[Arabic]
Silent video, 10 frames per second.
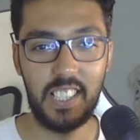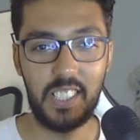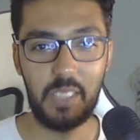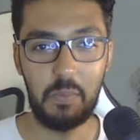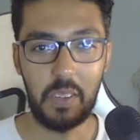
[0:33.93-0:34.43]

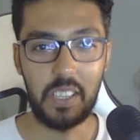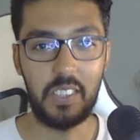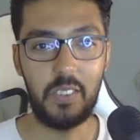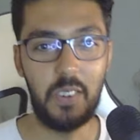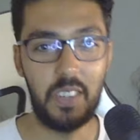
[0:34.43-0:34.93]
تنبغي
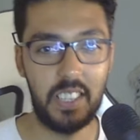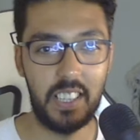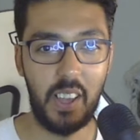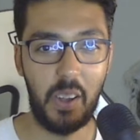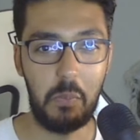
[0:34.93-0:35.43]
نقول
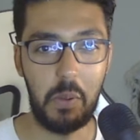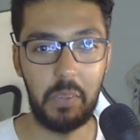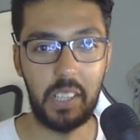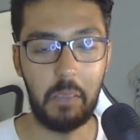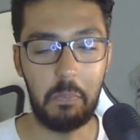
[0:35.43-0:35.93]
ربما
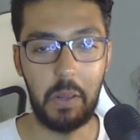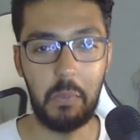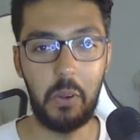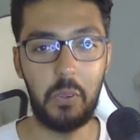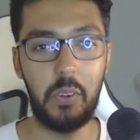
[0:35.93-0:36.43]
نخبي
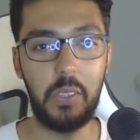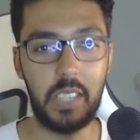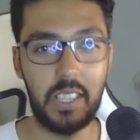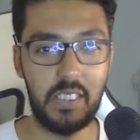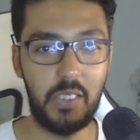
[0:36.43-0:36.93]
الموضوع حتى
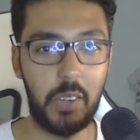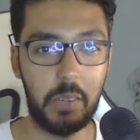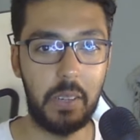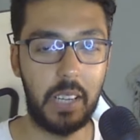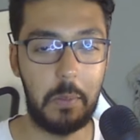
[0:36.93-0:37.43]
نصور
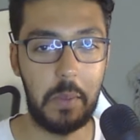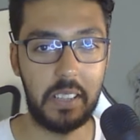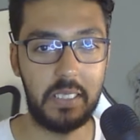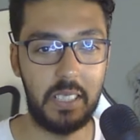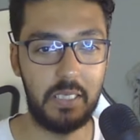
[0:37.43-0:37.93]
بكاميرا
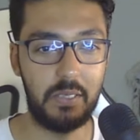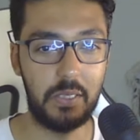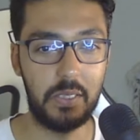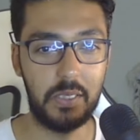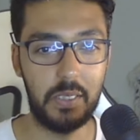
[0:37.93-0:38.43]
التليفون
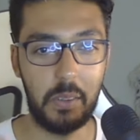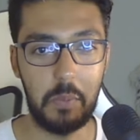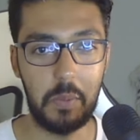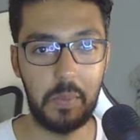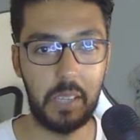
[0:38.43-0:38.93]

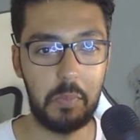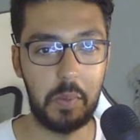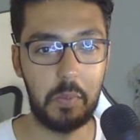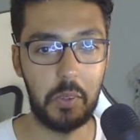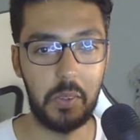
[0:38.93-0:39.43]
ربما نخبي
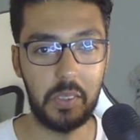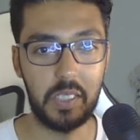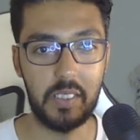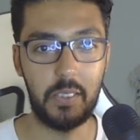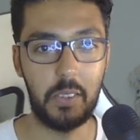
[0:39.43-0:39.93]
الموضوع حتى
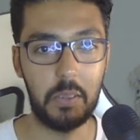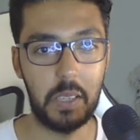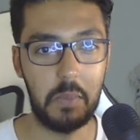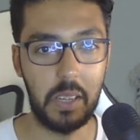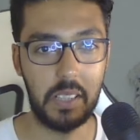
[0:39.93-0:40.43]
نصور
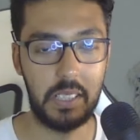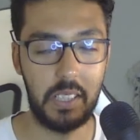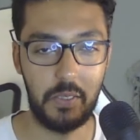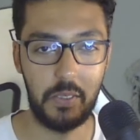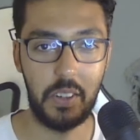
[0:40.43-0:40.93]
بكاميرا
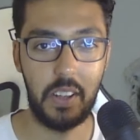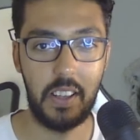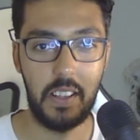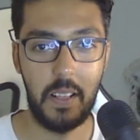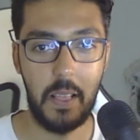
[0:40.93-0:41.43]
التليفون
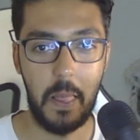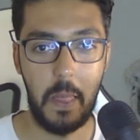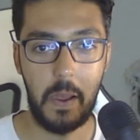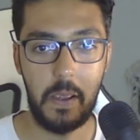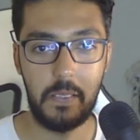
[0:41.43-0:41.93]

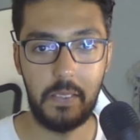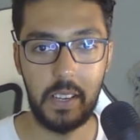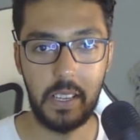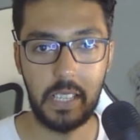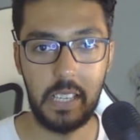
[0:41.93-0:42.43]

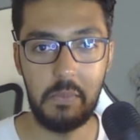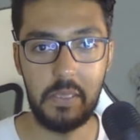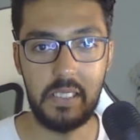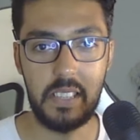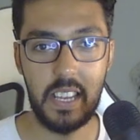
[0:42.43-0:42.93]
فكاين
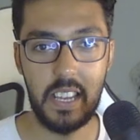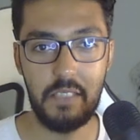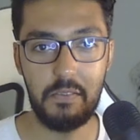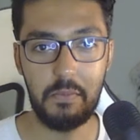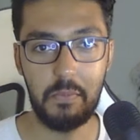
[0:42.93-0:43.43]
بزاف
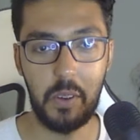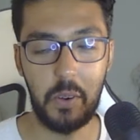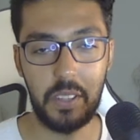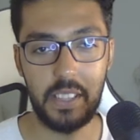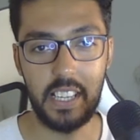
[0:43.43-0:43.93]

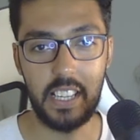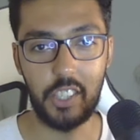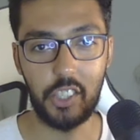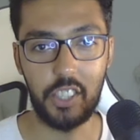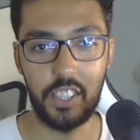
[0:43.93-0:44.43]
مواضيع علاش
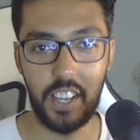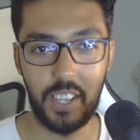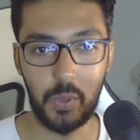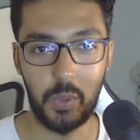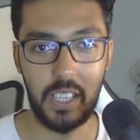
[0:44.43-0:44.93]

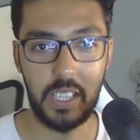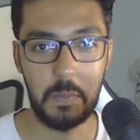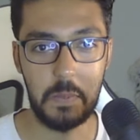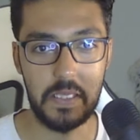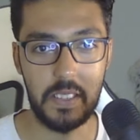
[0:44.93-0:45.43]
نتناقشو كاينين
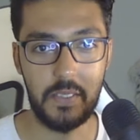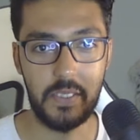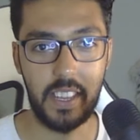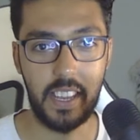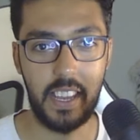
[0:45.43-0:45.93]
بزاف
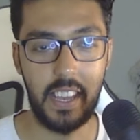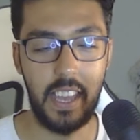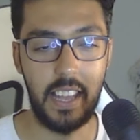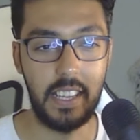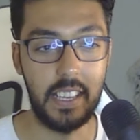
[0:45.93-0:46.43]
صراحه
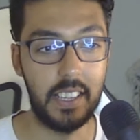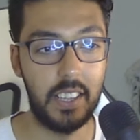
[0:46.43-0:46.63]
حاليا